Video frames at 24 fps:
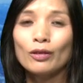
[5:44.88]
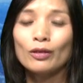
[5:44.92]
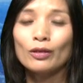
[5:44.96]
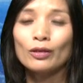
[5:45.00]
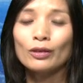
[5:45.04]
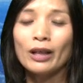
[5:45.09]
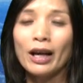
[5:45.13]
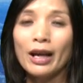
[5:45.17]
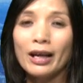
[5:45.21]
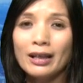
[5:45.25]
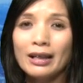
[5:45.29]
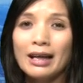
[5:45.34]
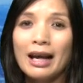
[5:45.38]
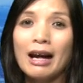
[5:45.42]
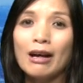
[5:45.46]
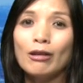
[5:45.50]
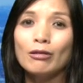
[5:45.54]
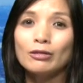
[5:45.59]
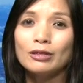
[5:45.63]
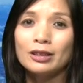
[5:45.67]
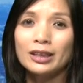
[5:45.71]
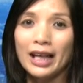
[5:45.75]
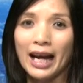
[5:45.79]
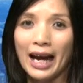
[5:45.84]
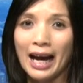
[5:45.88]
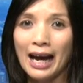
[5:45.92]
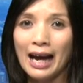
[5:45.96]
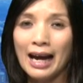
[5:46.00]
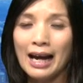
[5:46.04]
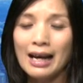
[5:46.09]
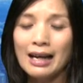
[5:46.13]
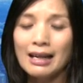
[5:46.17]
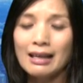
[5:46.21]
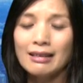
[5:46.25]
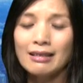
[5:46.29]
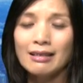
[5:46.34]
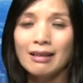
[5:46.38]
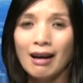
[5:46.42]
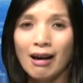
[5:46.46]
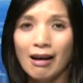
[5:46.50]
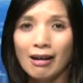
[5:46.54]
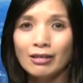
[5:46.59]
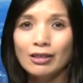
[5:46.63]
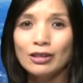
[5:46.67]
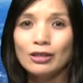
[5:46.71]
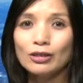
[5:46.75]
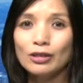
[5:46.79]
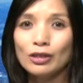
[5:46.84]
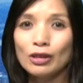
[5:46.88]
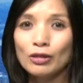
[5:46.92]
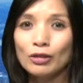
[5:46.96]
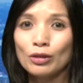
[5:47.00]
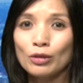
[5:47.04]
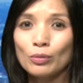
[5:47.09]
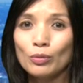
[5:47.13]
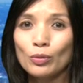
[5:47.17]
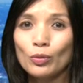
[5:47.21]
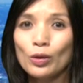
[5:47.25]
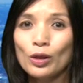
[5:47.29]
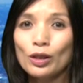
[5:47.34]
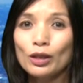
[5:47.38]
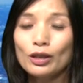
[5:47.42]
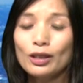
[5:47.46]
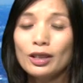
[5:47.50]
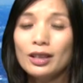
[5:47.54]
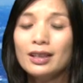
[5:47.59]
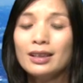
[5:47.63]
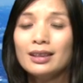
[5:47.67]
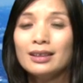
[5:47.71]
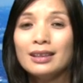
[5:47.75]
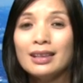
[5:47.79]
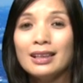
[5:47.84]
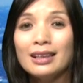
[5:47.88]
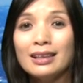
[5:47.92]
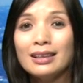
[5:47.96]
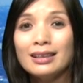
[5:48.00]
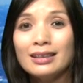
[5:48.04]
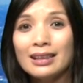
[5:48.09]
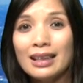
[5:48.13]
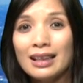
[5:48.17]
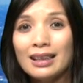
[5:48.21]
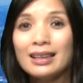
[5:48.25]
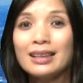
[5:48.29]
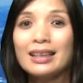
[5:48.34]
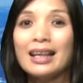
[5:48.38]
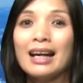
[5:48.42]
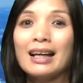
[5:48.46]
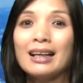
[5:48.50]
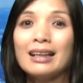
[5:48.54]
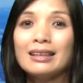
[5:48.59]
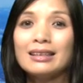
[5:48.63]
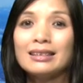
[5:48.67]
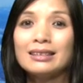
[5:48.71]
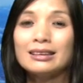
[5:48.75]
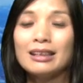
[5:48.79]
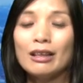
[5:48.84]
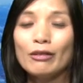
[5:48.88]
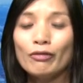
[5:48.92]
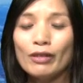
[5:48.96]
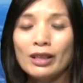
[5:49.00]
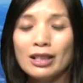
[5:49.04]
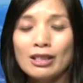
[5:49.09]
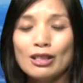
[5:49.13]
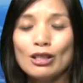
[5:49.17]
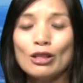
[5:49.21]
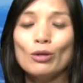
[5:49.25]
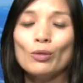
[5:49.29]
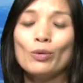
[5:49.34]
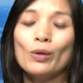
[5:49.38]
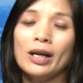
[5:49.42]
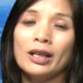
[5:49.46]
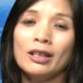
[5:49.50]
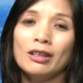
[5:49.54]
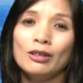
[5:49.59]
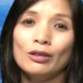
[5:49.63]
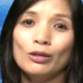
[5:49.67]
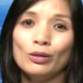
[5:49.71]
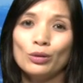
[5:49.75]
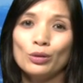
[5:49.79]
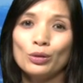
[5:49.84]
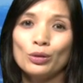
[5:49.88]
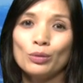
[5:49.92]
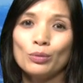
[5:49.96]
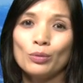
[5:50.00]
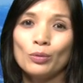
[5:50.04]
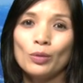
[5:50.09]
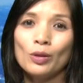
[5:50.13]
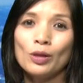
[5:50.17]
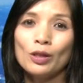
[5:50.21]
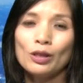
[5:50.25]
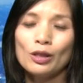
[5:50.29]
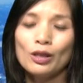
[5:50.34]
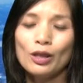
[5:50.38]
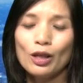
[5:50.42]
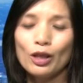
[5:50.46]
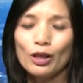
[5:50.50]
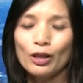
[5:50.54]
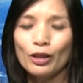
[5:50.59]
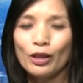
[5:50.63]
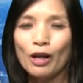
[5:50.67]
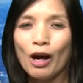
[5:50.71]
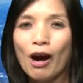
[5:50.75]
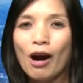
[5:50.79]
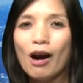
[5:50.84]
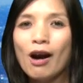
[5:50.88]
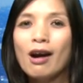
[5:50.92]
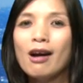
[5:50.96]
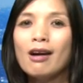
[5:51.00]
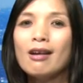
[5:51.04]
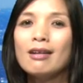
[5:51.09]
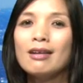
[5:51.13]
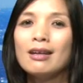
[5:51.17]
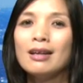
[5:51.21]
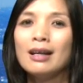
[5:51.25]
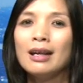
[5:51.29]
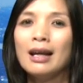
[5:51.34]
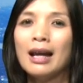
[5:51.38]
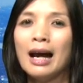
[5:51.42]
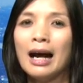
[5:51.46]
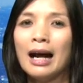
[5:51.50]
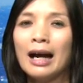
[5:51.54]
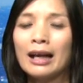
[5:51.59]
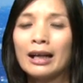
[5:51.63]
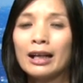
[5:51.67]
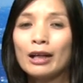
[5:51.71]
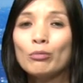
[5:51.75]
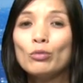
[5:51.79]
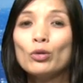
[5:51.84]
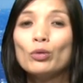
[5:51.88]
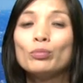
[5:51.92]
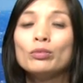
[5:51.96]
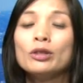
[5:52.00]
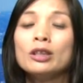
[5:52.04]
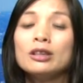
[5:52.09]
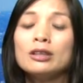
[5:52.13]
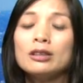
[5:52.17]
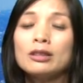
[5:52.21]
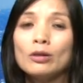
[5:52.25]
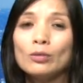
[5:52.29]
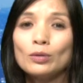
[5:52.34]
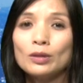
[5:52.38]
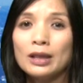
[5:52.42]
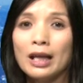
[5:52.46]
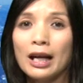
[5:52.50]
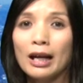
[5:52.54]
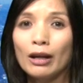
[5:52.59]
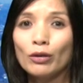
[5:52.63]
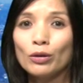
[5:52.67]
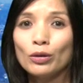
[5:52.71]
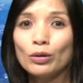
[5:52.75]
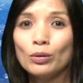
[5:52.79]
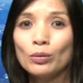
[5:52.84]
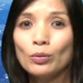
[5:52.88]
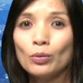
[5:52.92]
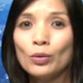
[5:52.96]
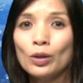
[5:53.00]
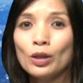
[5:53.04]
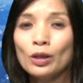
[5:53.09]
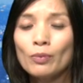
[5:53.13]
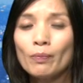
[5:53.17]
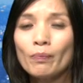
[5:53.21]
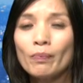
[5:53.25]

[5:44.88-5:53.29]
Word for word: thể nào trả nợ được cho Trung Quốc thì chắc chắn sẽ phải chịu ảnh hưởng của Trung Quốc. Đó là cái mục đích sâu xa của Trung Quốc.